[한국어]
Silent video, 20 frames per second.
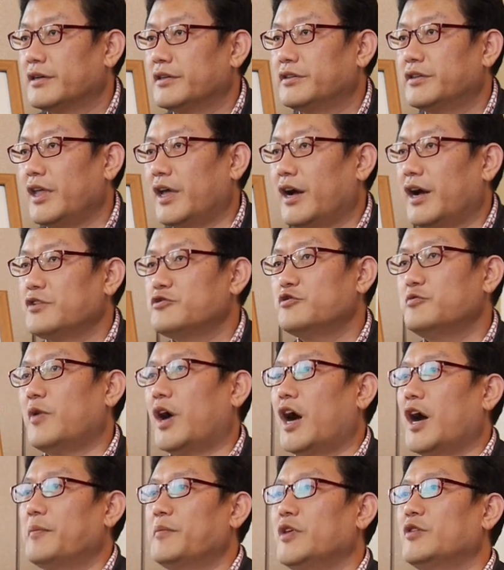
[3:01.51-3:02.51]
그때 아주
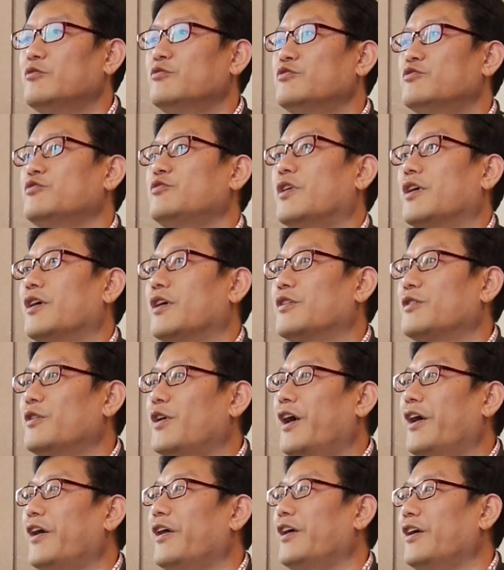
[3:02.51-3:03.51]
마음이 우주와
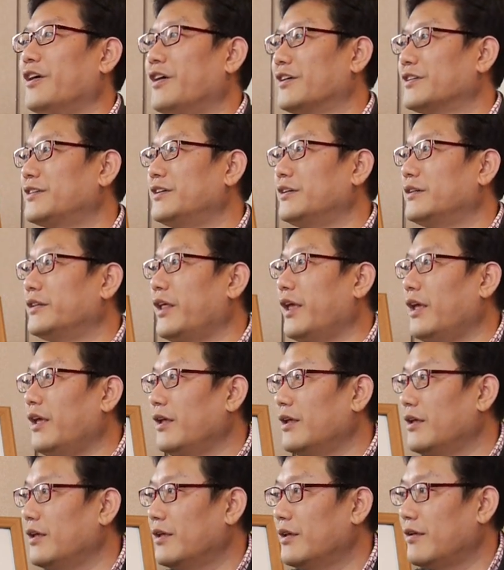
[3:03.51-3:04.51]
같고 하해와 같을 때